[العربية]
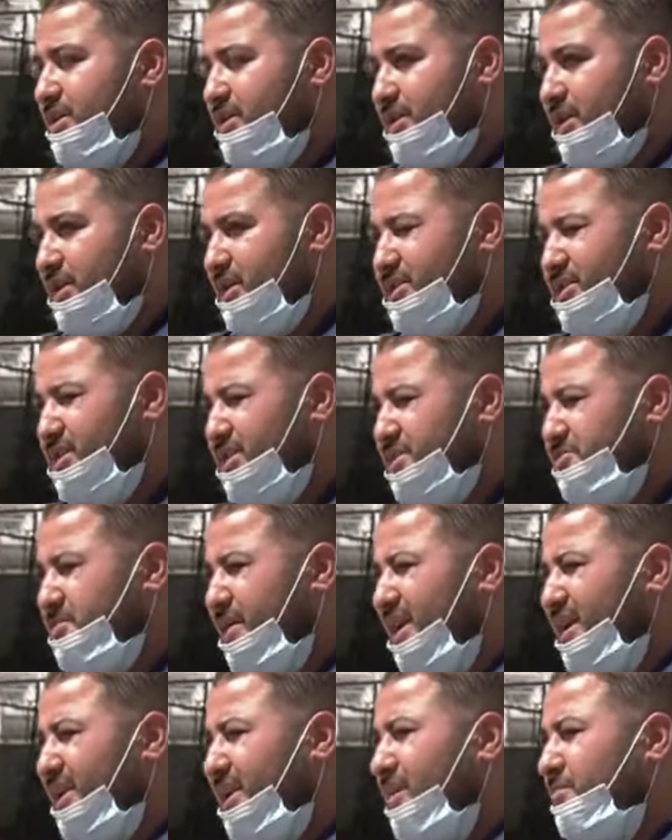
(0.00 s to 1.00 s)
تاخذنيش تغزنيش
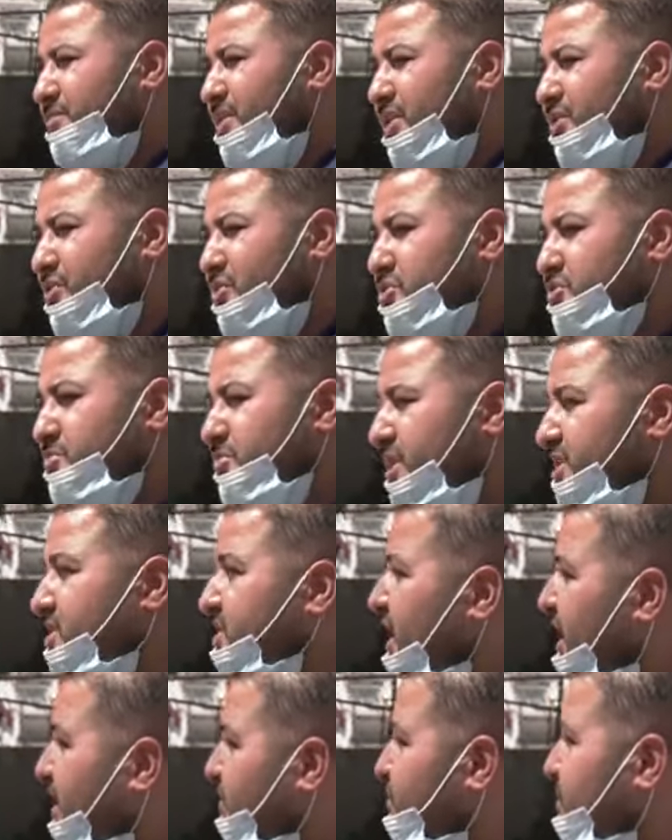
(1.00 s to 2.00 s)
بهاي الكلمه انه
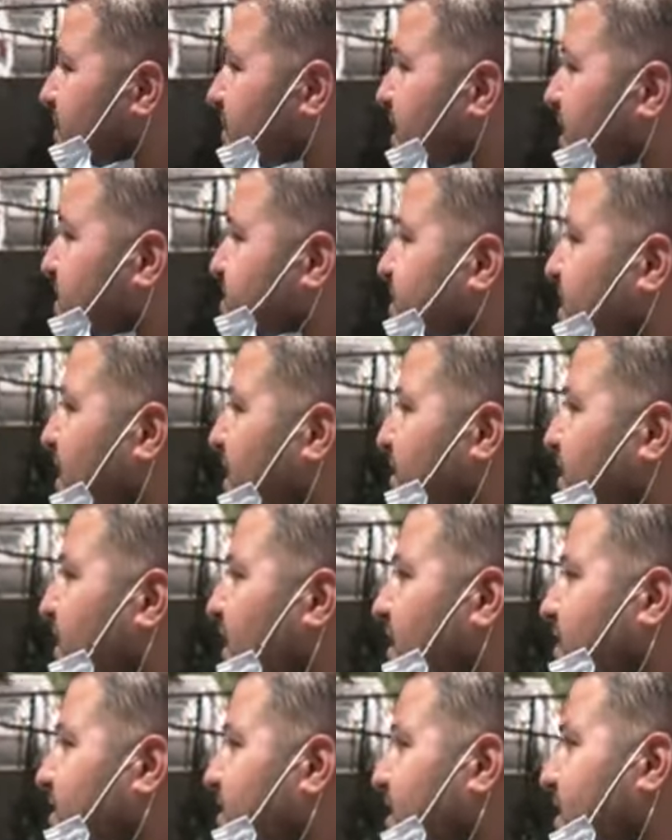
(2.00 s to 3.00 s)
نشحد ولا شيء هذا
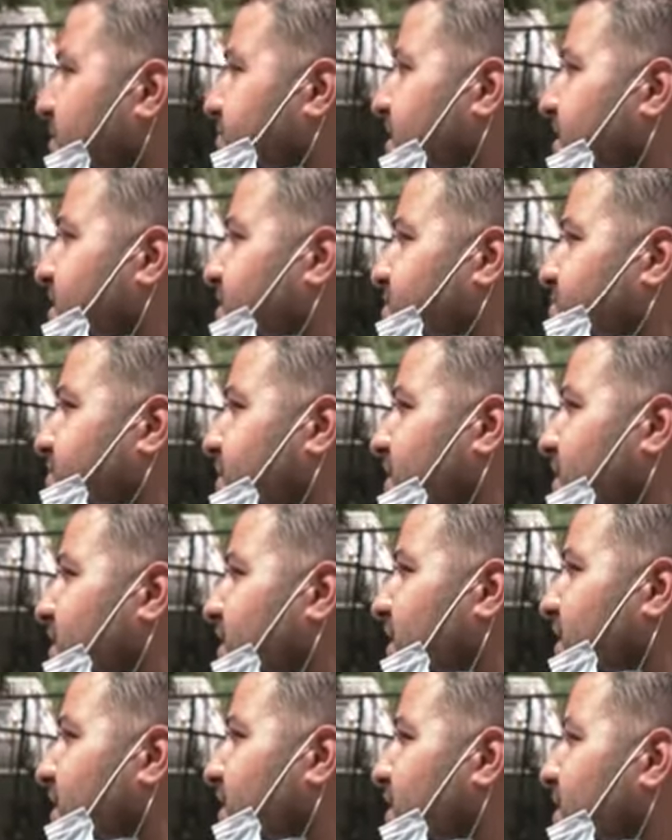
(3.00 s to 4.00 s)
حقنا بالنسبه
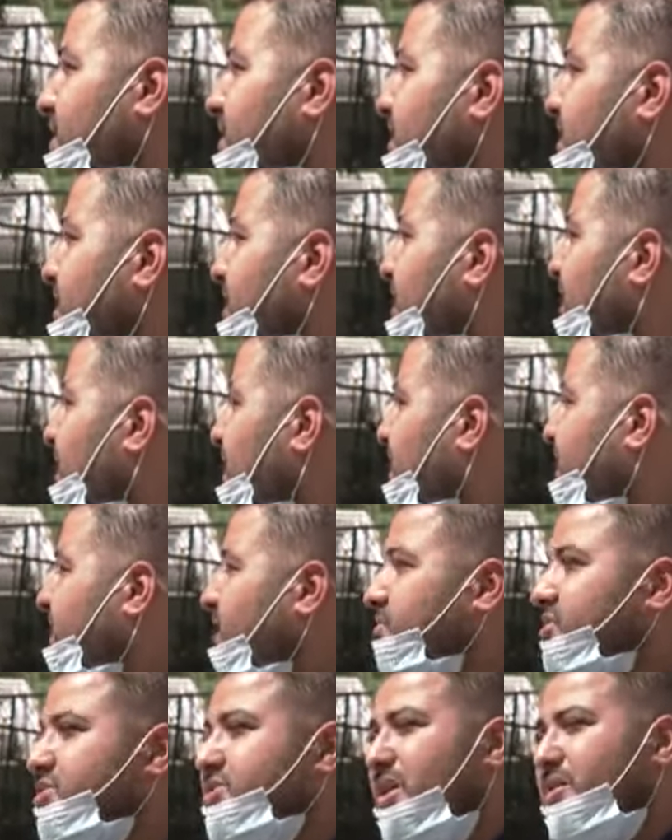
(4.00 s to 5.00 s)
لنا اه
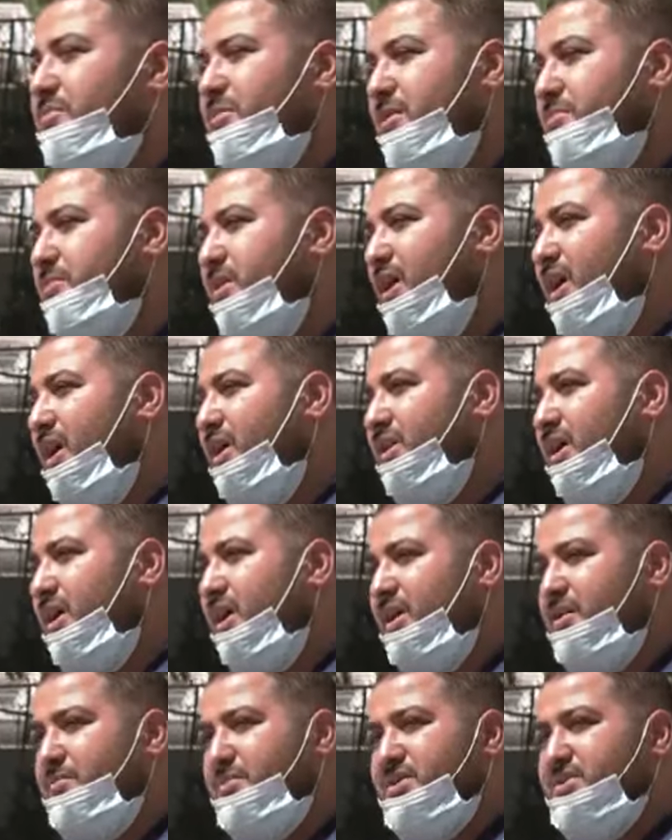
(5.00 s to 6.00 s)
احنا مش طالبين من حدا
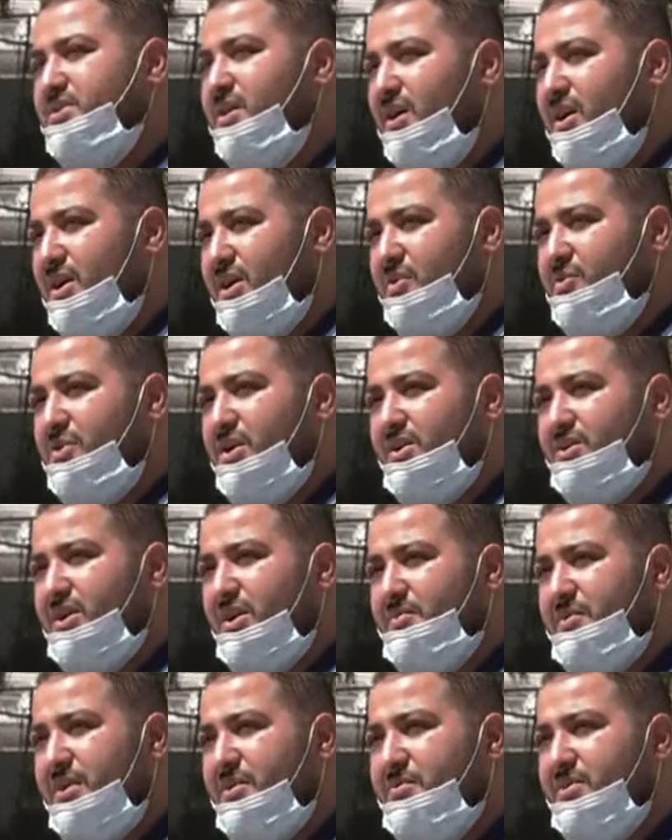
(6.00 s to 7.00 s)
يعني مصاري ولا
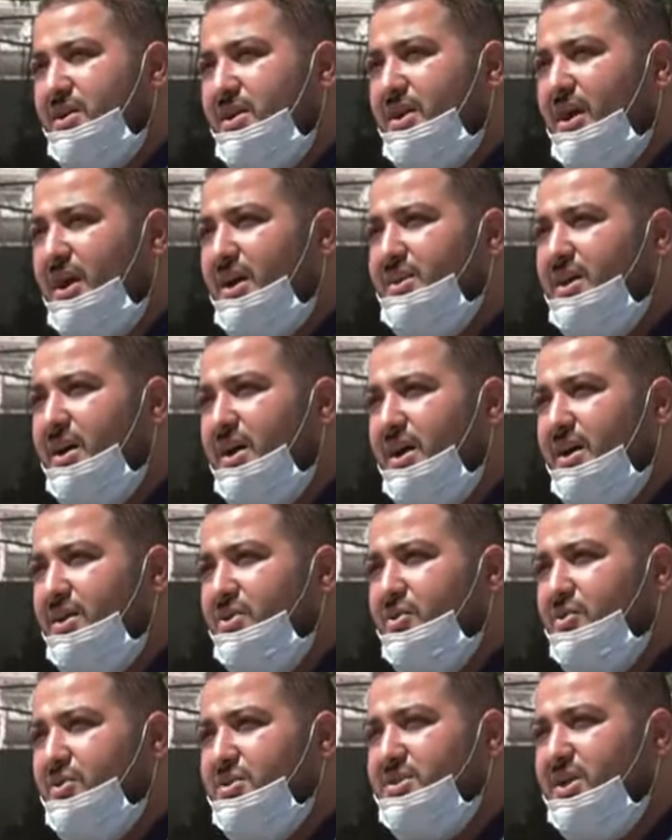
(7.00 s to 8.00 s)
طالبين من حدا
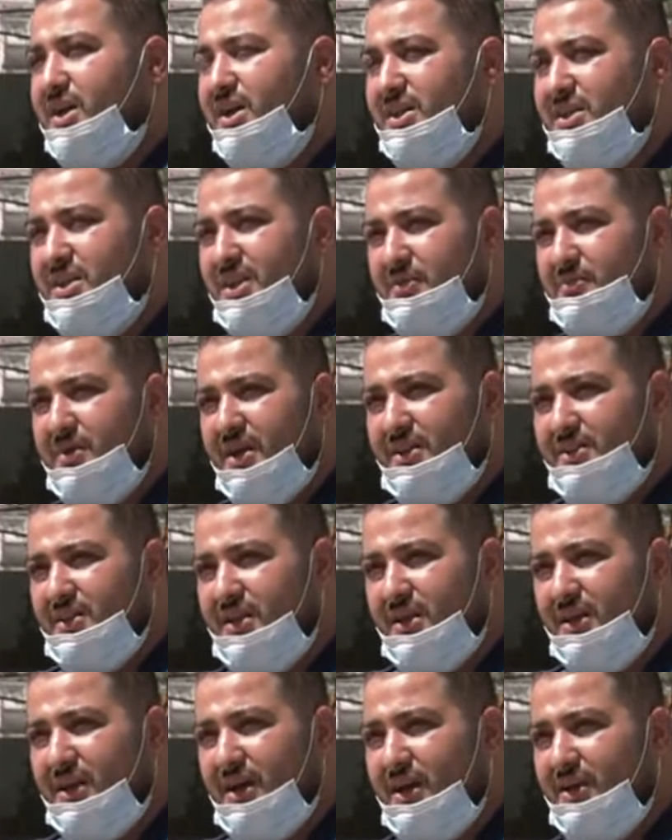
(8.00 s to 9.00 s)
انه يساعدنا
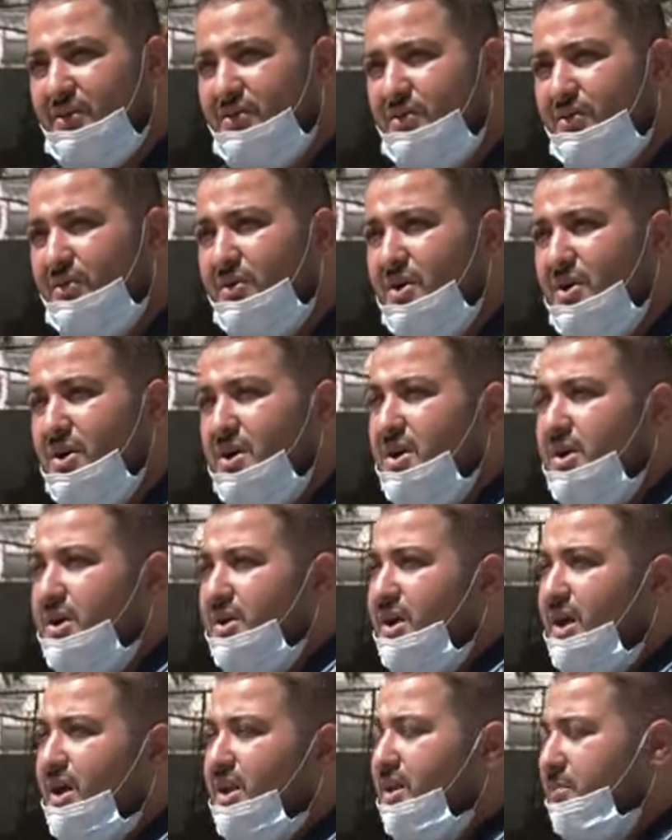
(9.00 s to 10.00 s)
ماديا يعني,
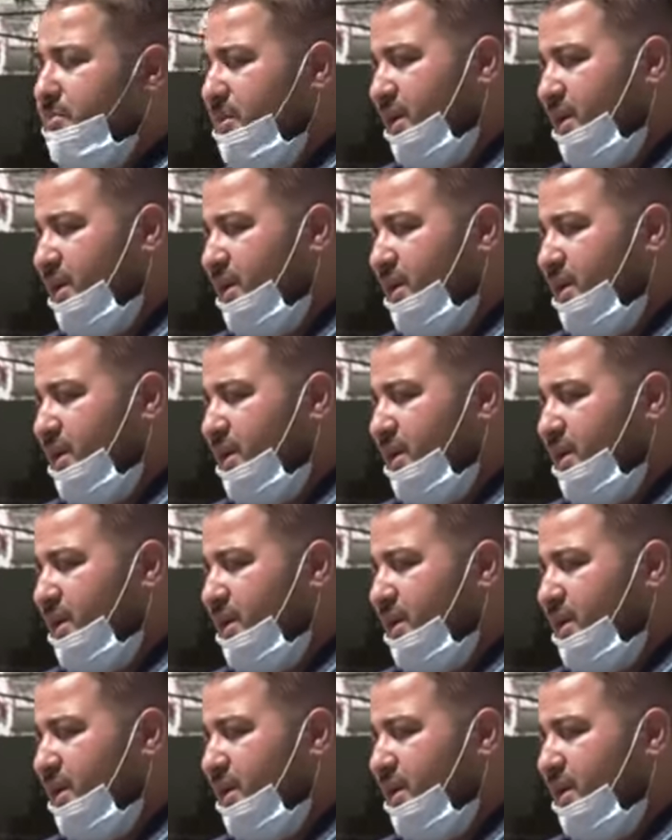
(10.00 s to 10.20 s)
يعني